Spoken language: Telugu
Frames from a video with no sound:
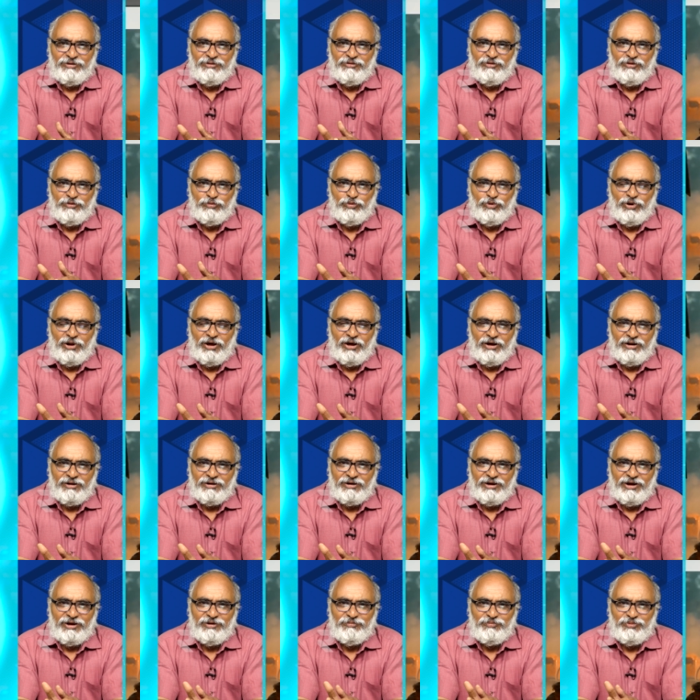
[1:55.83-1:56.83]

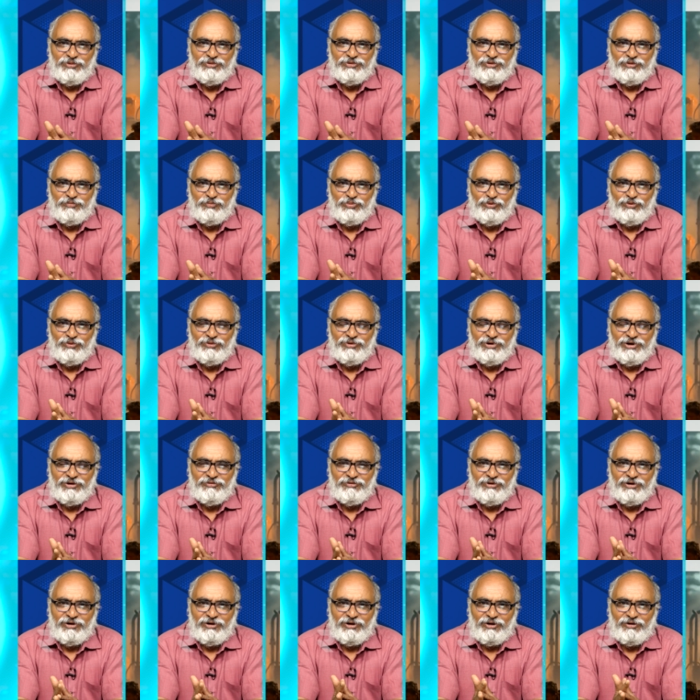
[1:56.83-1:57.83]
ట్రిబులార్గా ఇప్పుడు
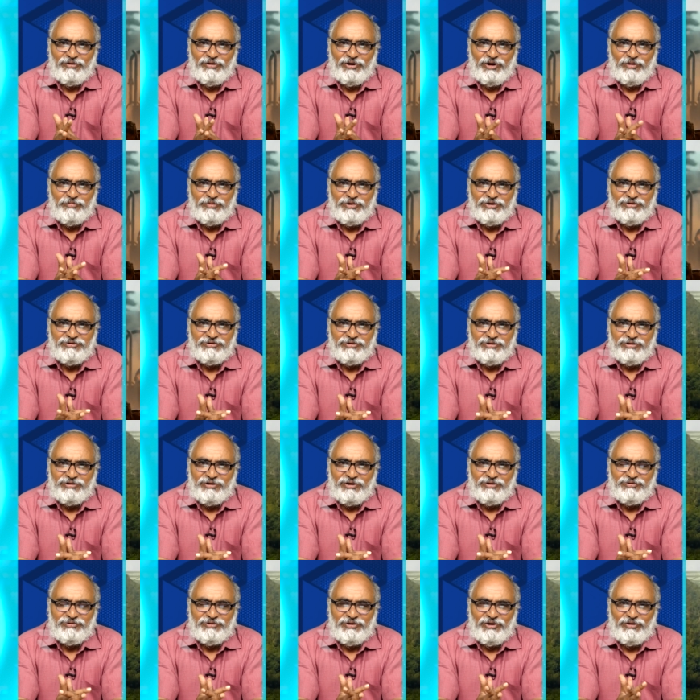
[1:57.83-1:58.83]
చెప్పుకుంటున్నటువంటి
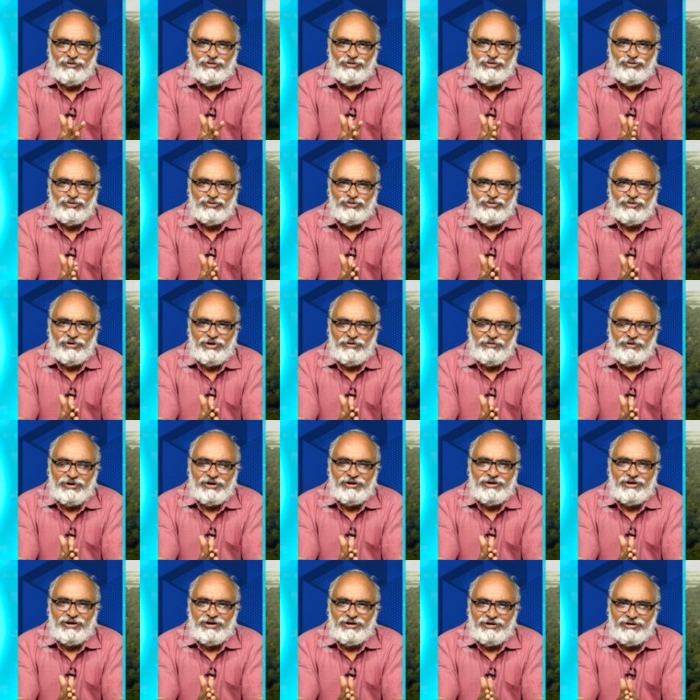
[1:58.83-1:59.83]
రఘురామకృష్ణరాజు కావచ్చు
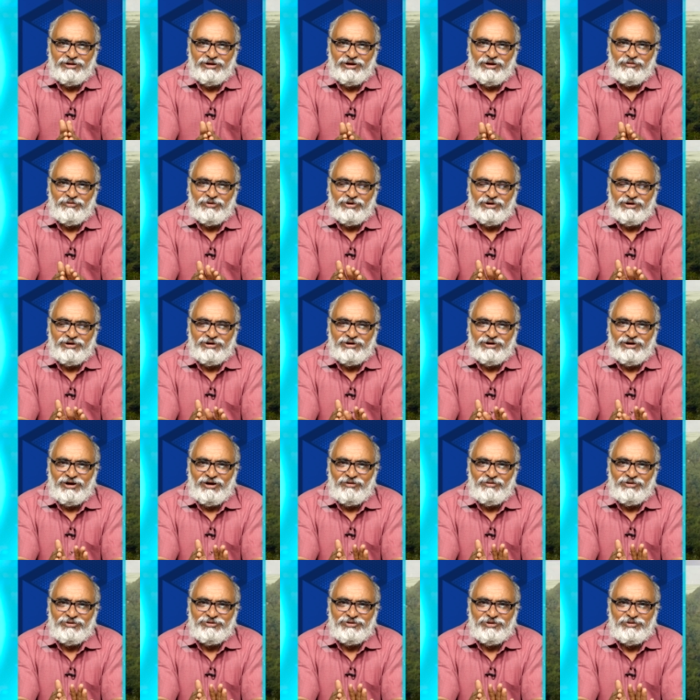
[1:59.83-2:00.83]
ఎవరైనా ఎవరికి
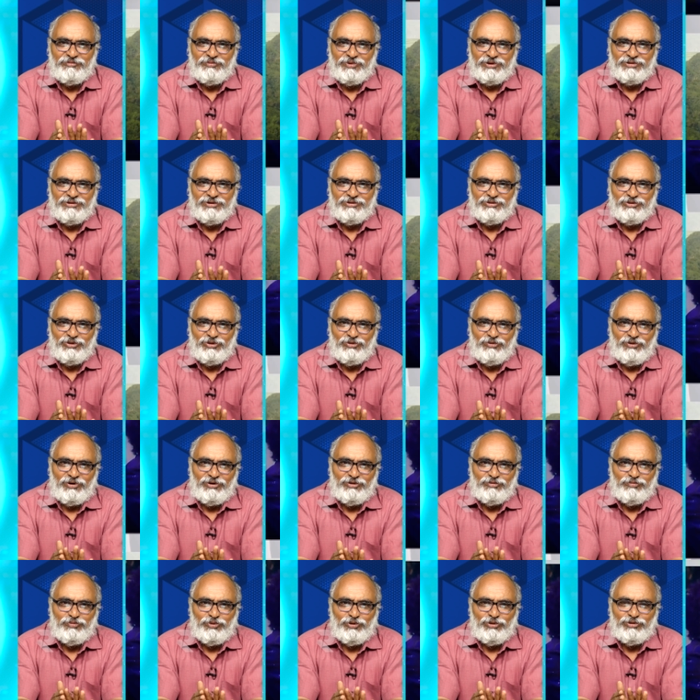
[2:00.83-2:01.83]
కావలసిన పద్ధతిలో
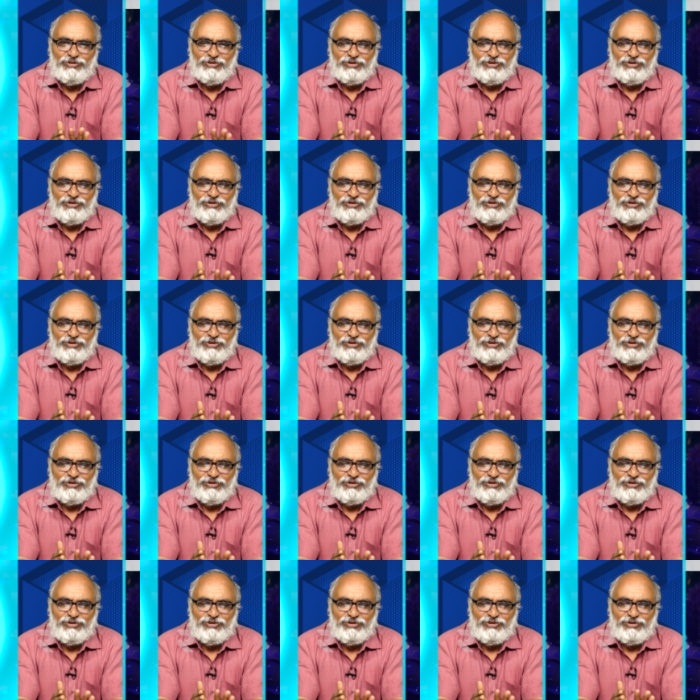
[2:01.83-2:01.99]
వాళ్ళు పోల్